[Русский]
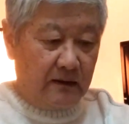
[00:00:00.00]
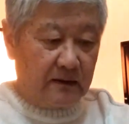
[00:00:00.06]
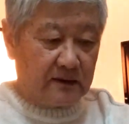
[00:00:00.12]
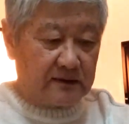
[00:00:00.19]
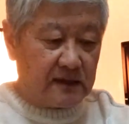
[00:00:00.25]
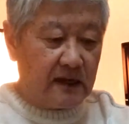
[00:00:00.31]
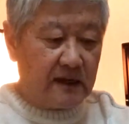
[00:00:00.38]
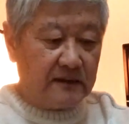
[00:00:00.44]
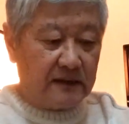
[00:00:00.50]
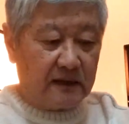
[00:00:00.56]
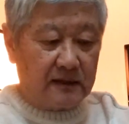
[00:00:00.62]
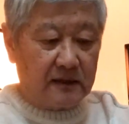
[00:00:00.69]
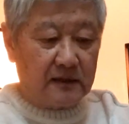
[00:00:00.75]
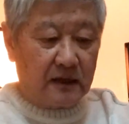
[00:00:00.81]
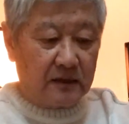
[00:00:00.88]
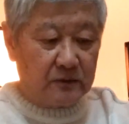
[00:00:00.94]
Сайт
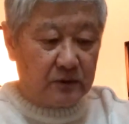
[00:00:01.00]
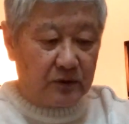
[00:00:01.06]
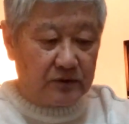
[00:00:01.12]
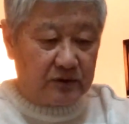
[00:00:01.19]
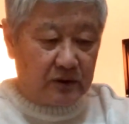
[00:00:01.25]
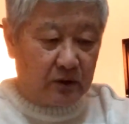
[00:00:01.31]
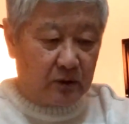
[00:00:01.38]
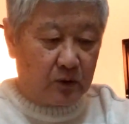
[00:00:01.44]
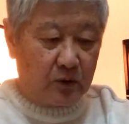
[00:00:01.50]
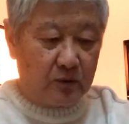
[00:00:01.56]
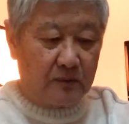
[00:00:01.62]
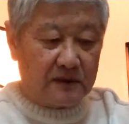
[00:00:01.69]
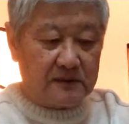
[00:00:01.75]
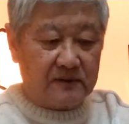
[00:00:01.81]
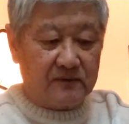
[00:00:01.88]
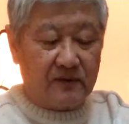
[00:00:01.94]
ariran.ru
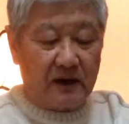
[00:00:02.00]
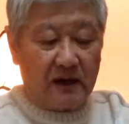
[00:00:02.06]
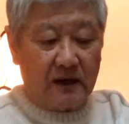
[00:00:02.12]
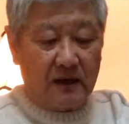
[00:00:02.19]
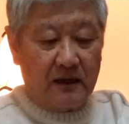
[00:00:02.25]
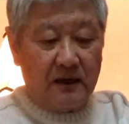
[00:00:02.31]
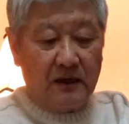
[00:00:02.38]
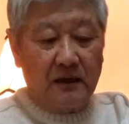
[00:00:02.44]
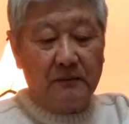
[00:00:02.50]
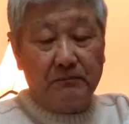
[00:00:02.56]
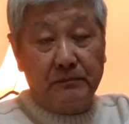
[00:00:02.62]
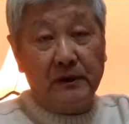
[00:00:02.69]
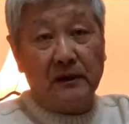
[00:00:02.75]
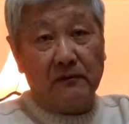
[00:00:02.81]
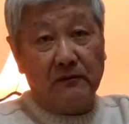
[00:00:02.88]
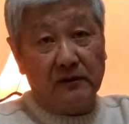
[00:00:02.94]
Москва,
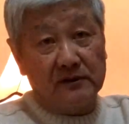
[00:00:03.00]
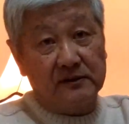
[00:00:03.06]
первый